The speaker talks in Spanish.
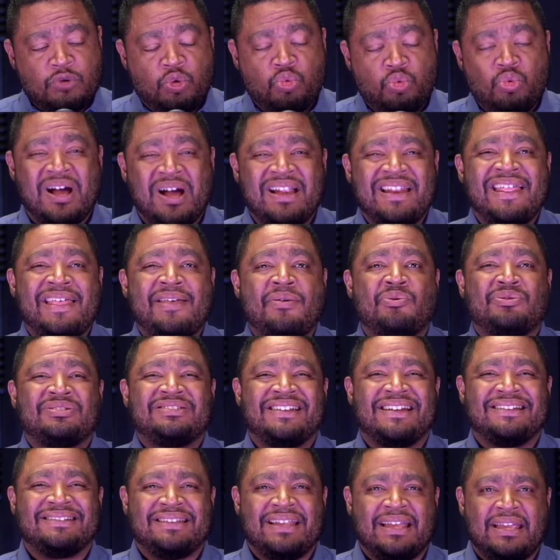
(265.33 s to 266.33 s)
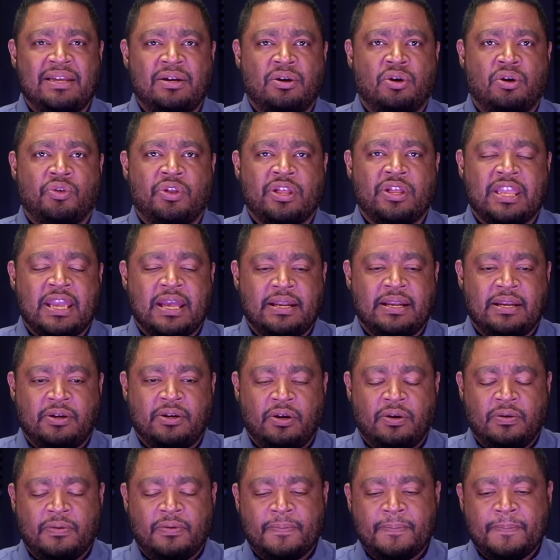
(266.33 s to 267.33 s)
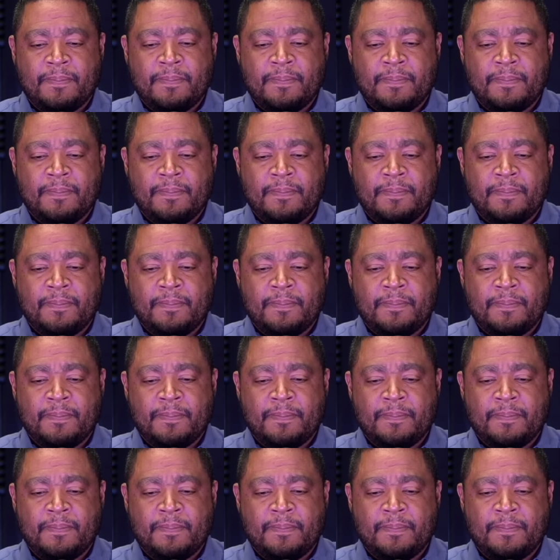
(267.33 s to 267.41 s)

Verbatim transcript: un aliado estratégico de Jenny, ¿no?